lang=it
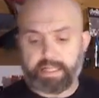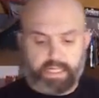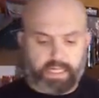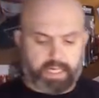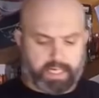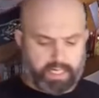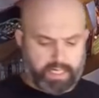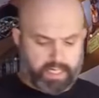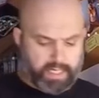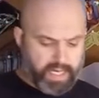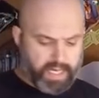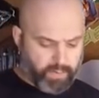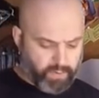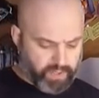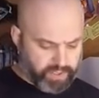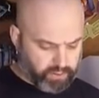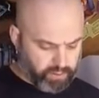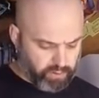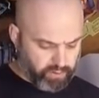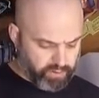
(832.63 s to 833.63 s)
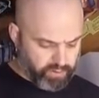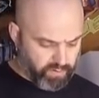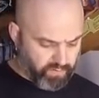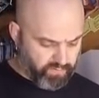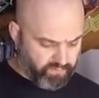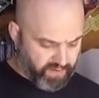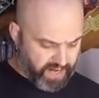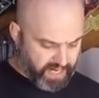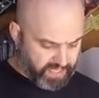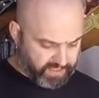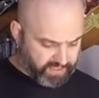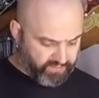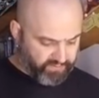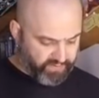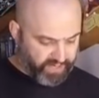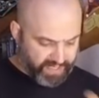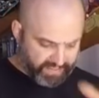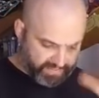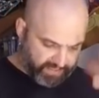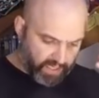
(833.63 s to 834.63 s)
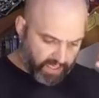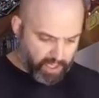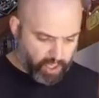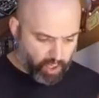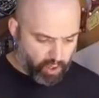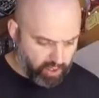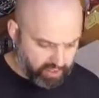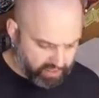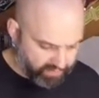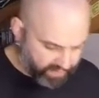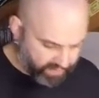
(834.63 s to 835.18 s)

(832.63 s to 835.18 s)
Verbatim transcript: eh, e questo non fa differenza ricorda